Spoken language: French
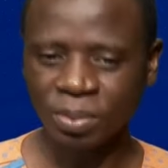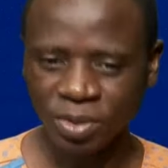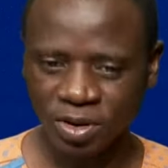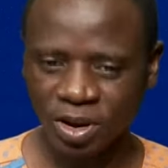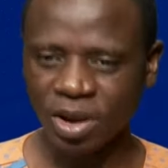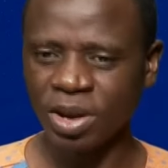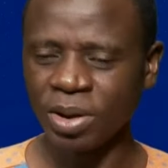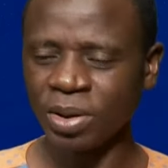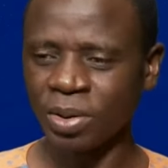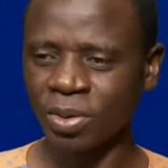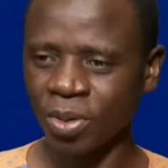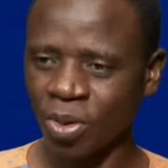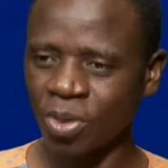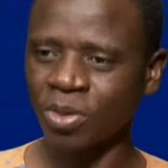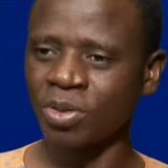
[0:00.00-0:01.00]
tenir
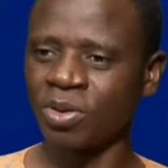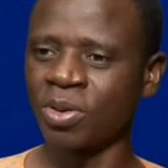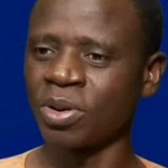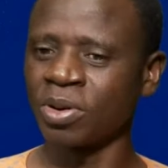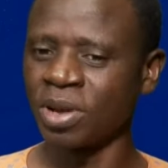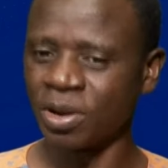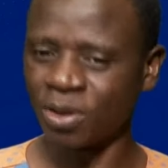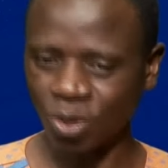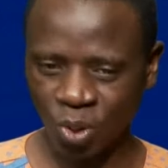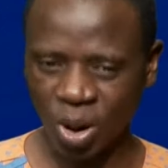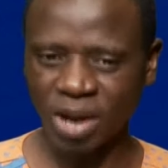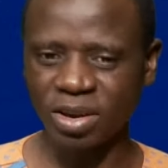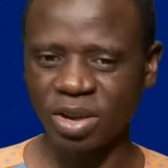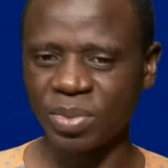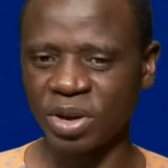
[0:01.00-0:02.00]
compte donc des
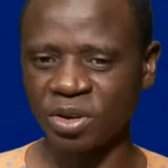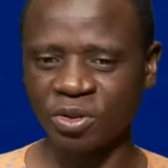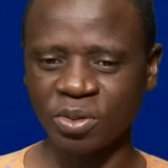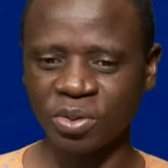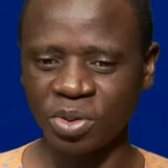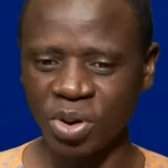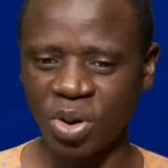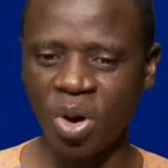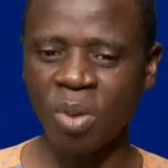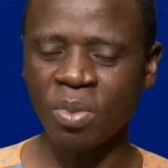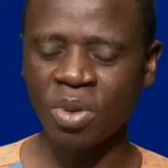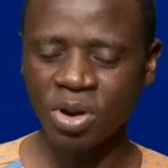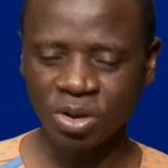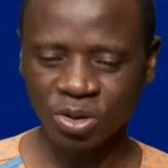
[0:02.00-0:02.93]
trois dimensions de l'homme,